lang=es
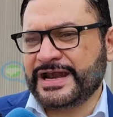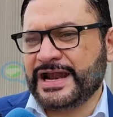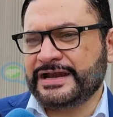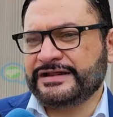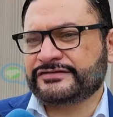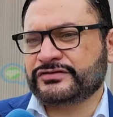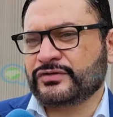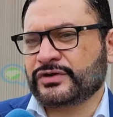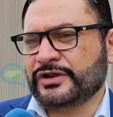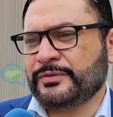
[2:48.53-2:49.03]

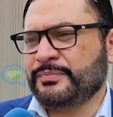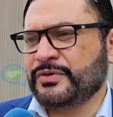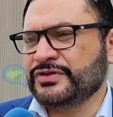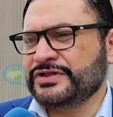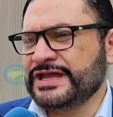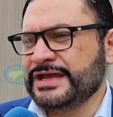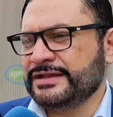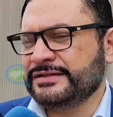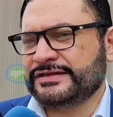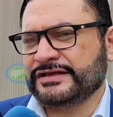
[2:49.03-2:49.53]
penales
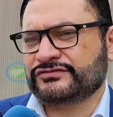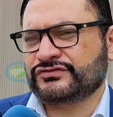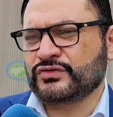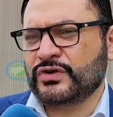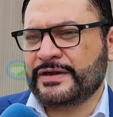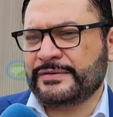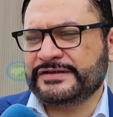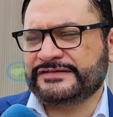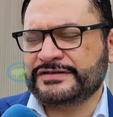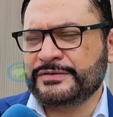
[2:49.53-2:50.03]

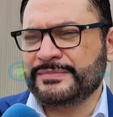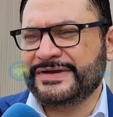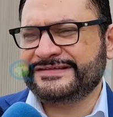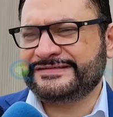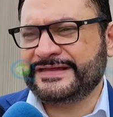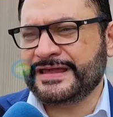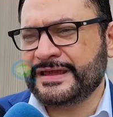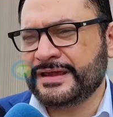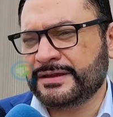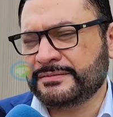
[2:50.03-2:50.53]
correspondientes una vez
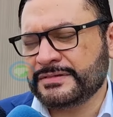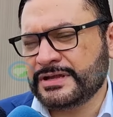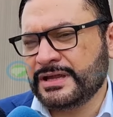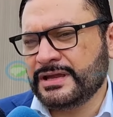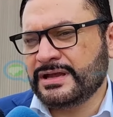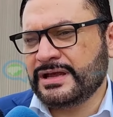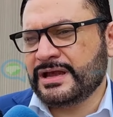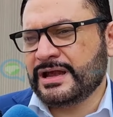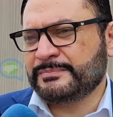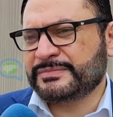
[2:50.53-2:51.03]
investigue,
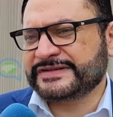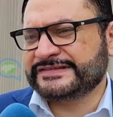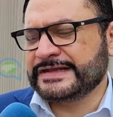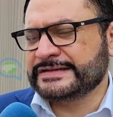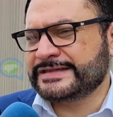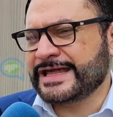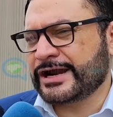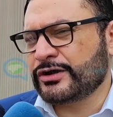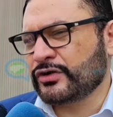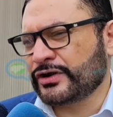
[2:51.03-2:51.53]

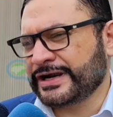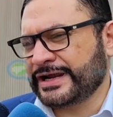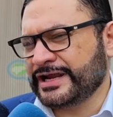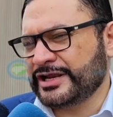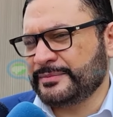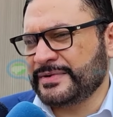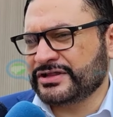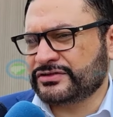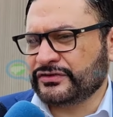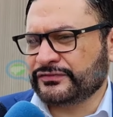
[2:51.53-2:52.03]
presentar los
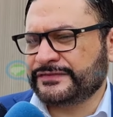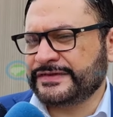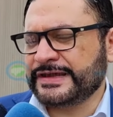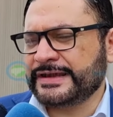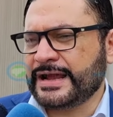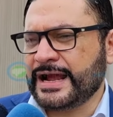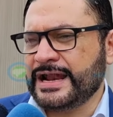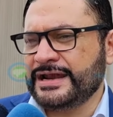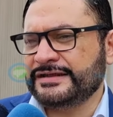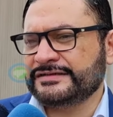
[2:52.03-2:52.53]
requerimientos
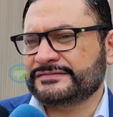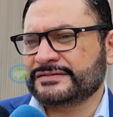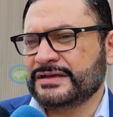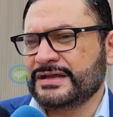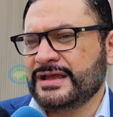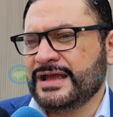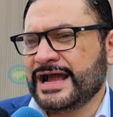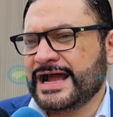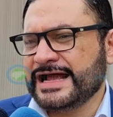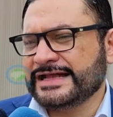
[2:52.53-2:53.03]
fiscales,
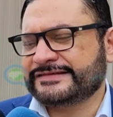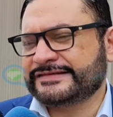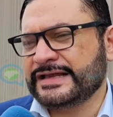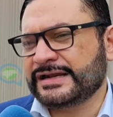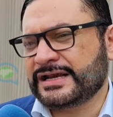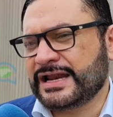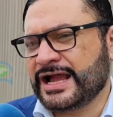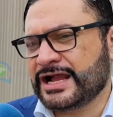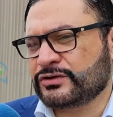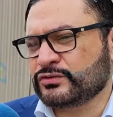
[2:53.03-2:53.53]

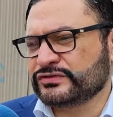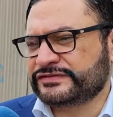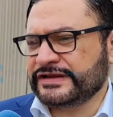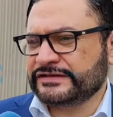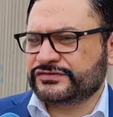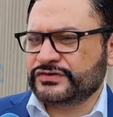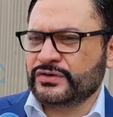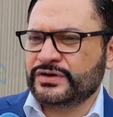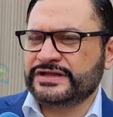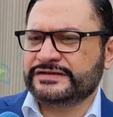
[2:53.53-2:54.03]
hacer las
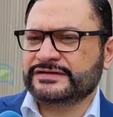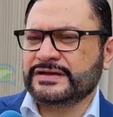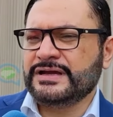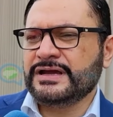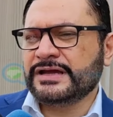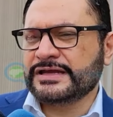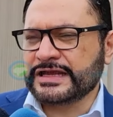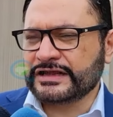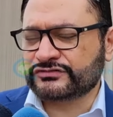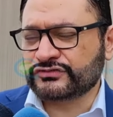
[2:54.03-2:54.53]
acusaciones
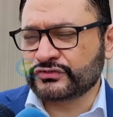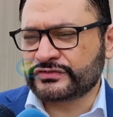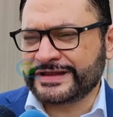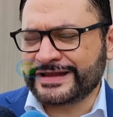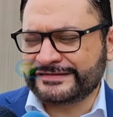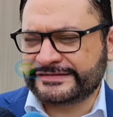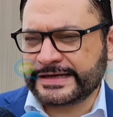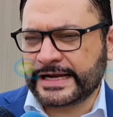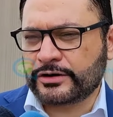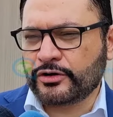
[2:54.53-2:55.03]
y a
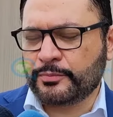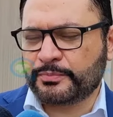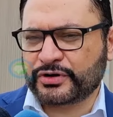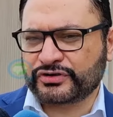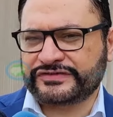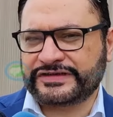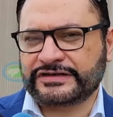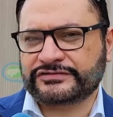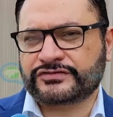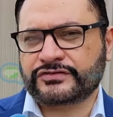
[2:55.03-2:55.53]
sustanciar los
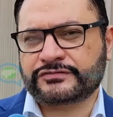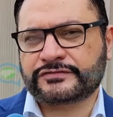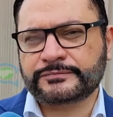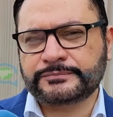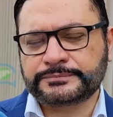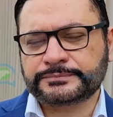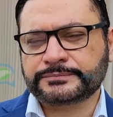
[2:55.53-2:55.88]
procesos